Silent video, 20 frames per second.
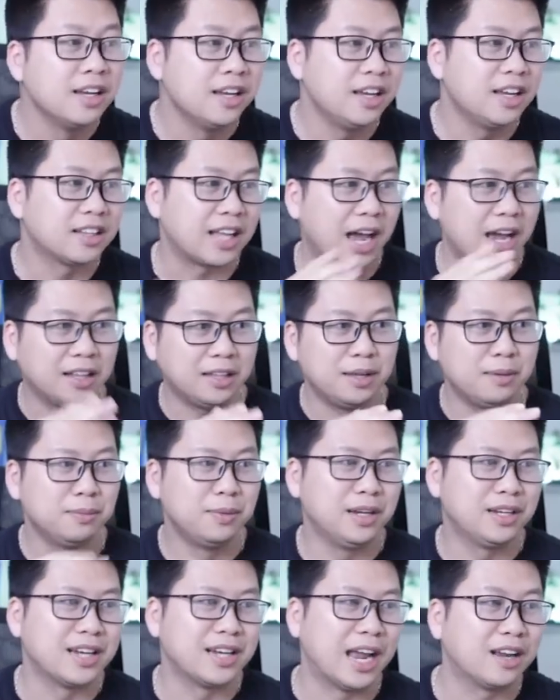Hiện tại thì
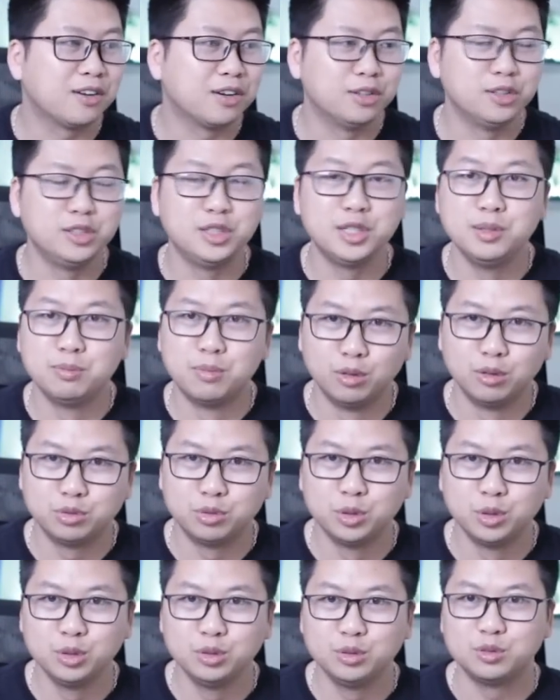mình đánh còn dư 1
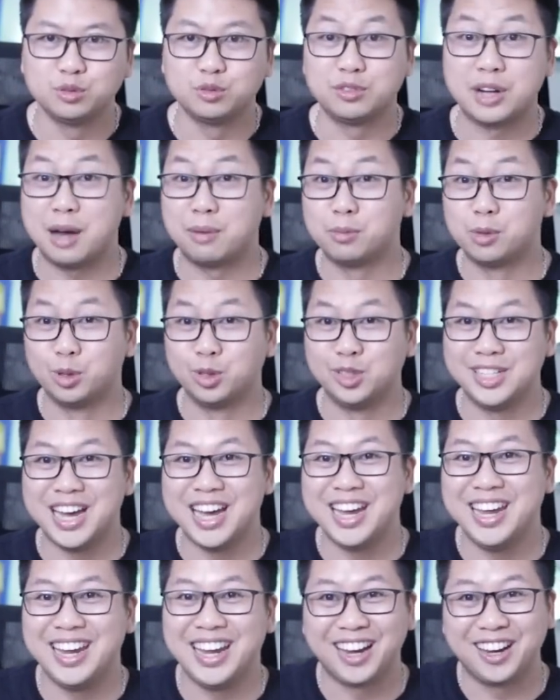phút và 1
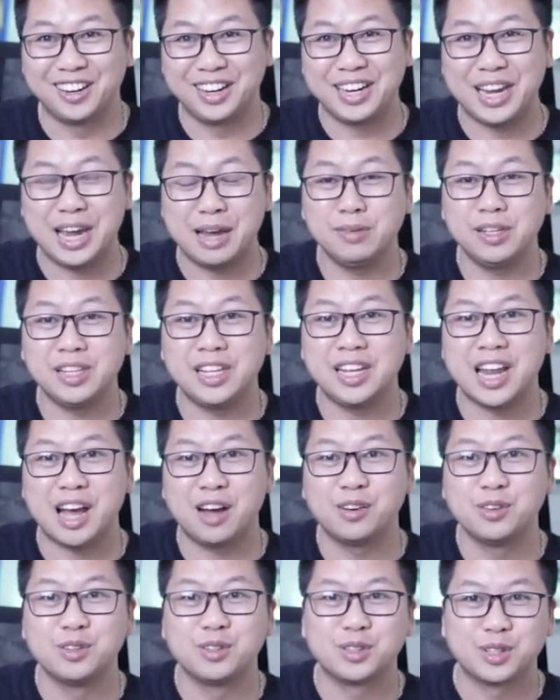giây. Còn anh em như thế
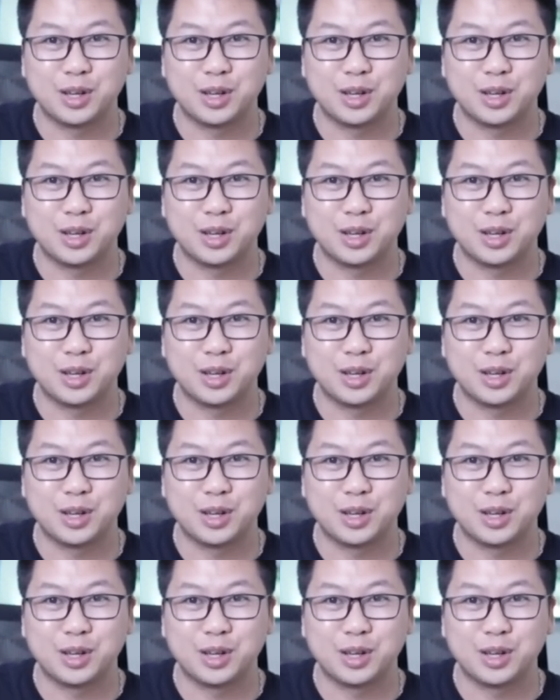nào?